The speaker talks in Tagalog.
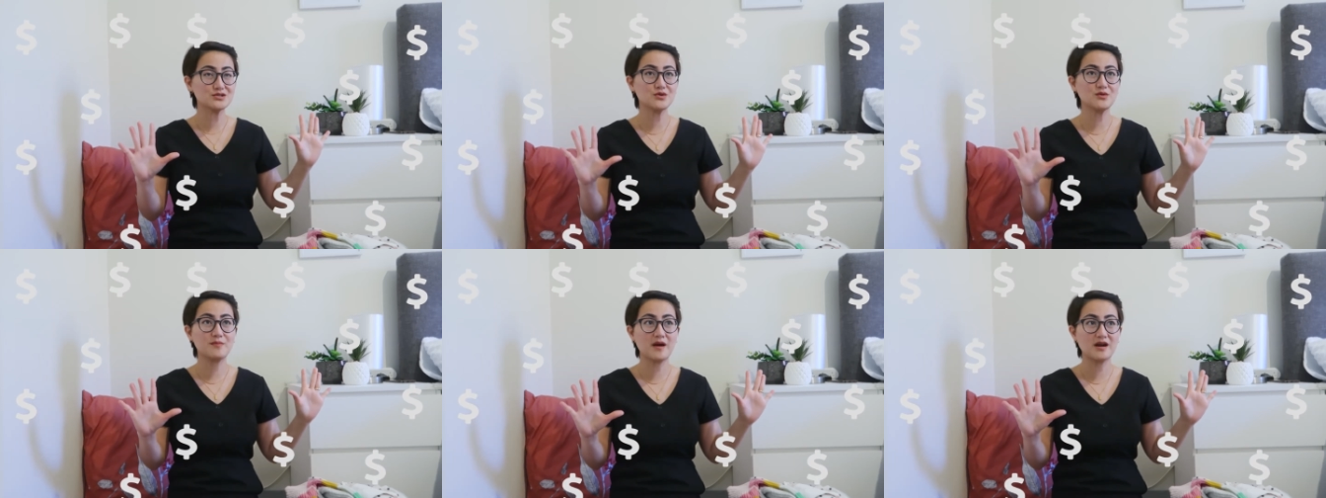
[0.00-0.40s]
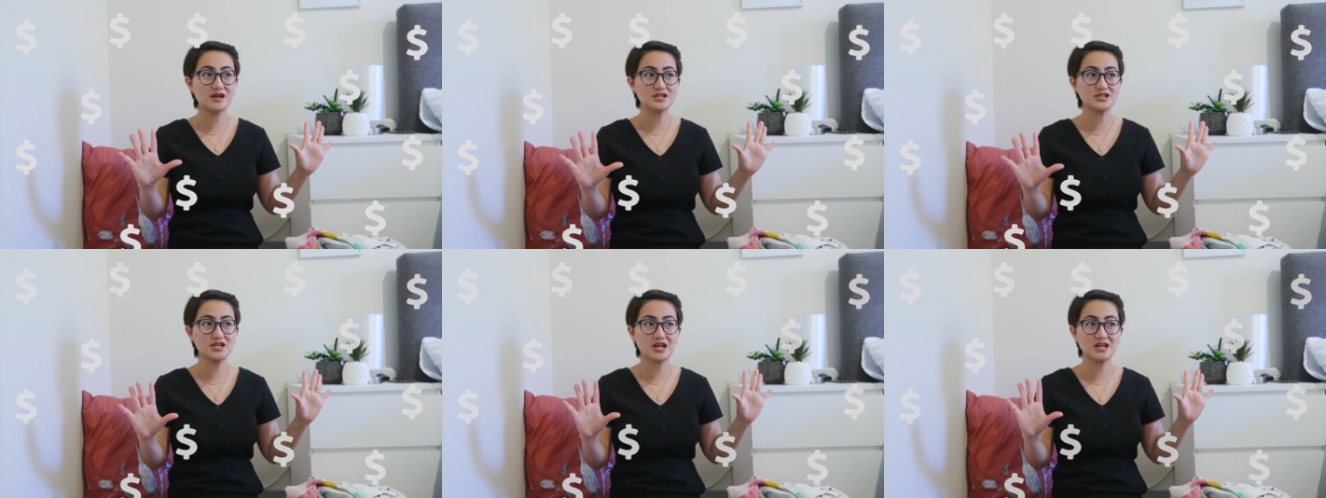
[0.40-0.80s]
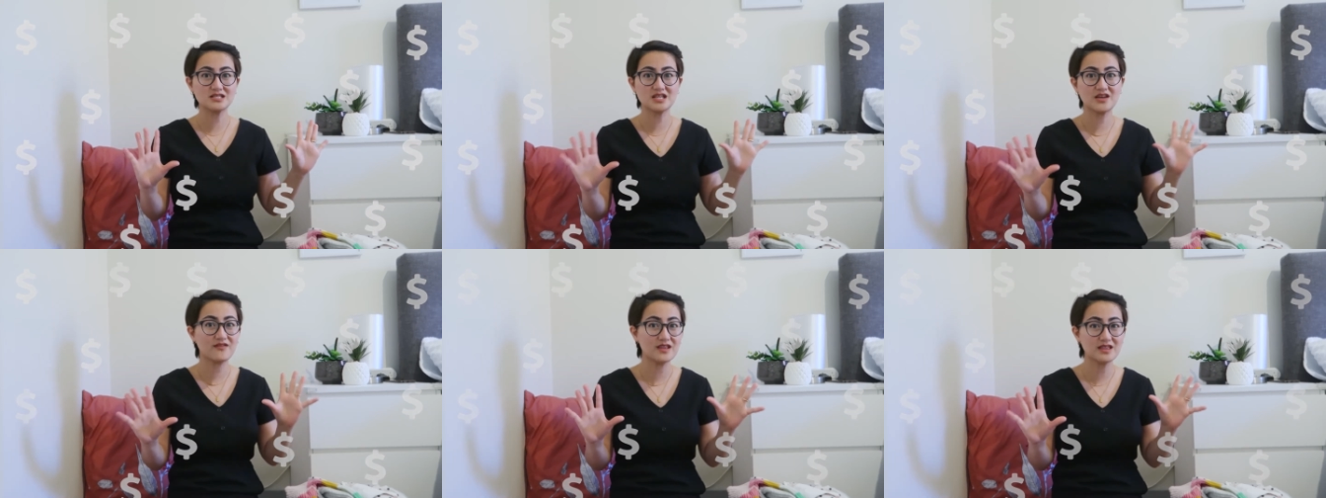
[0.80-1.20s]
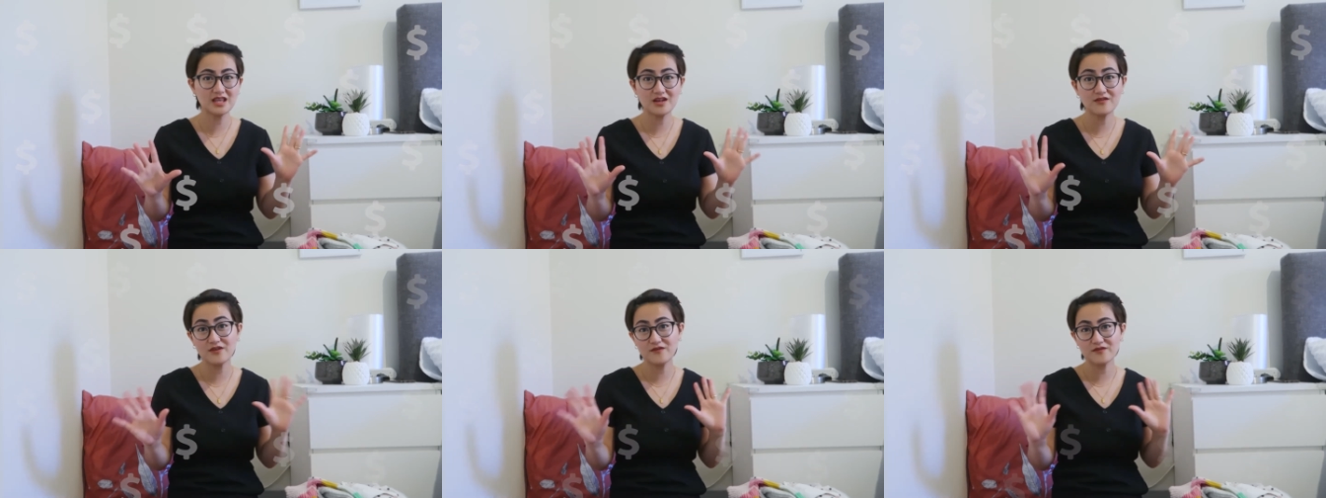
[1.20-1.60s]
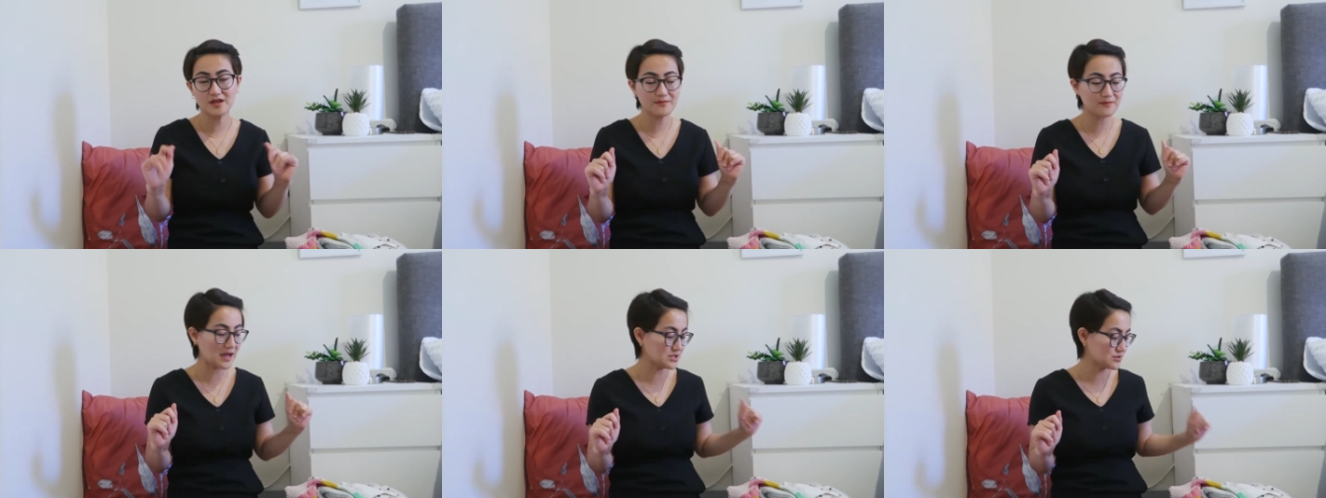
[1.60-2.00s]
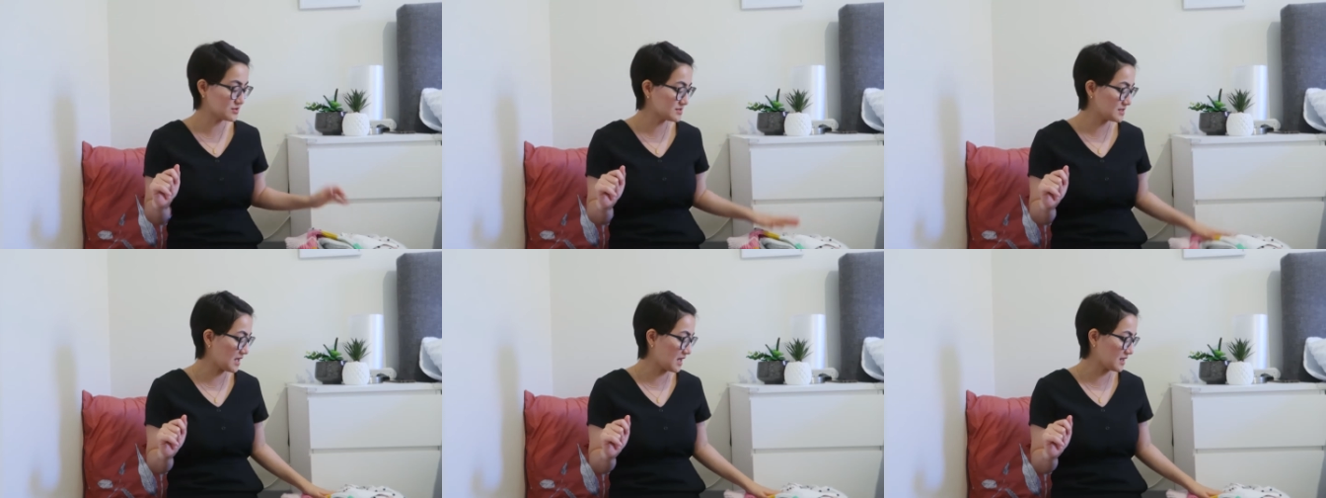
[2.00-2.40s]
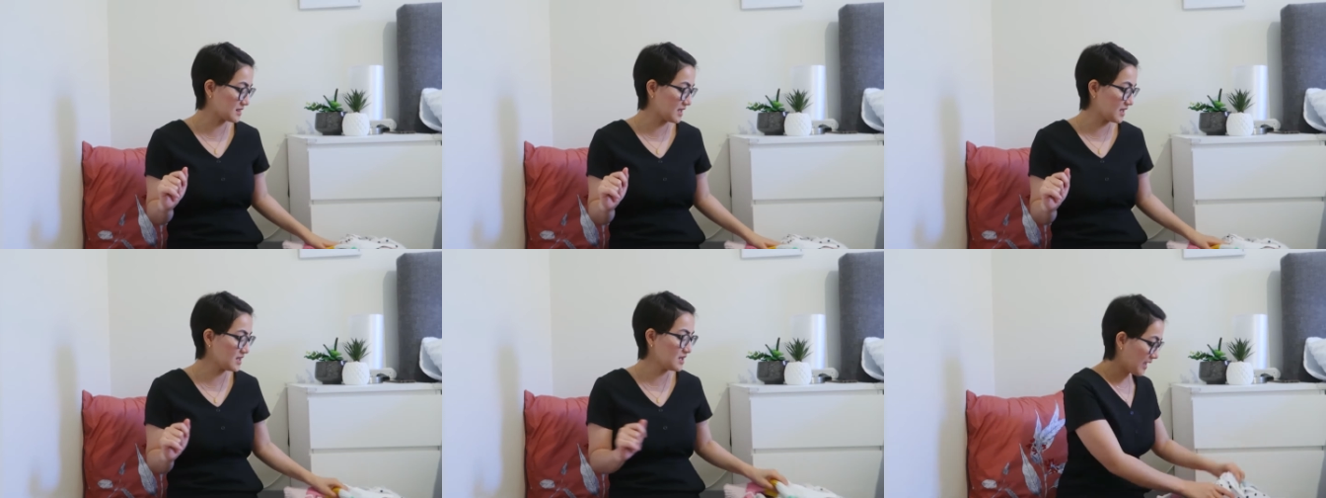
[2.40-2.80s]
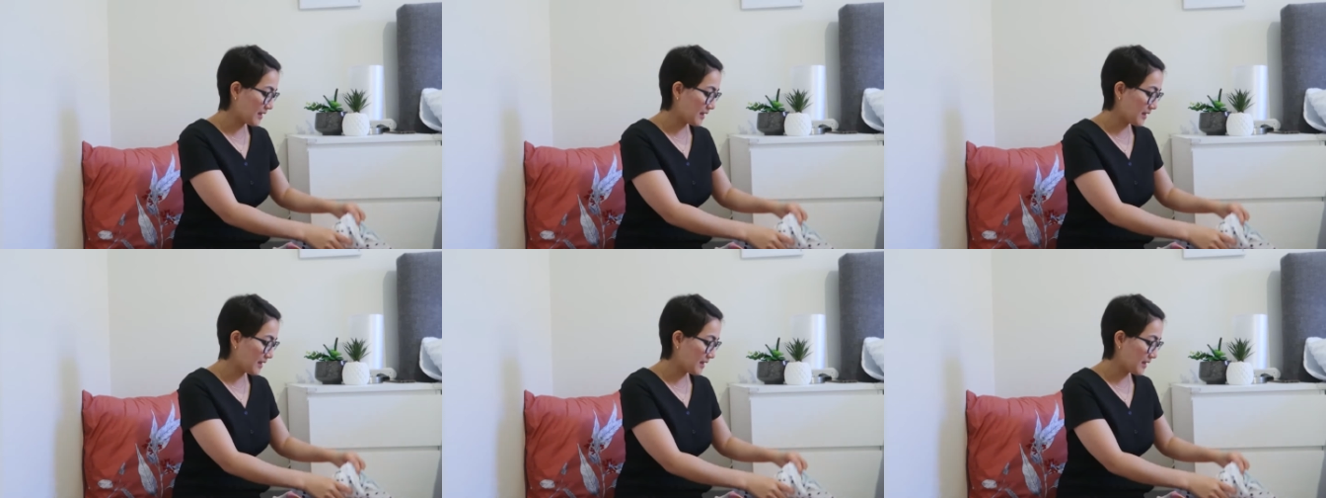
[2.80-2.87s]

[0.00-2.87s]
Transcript: So, para siyang 17-15 pesos sa atin.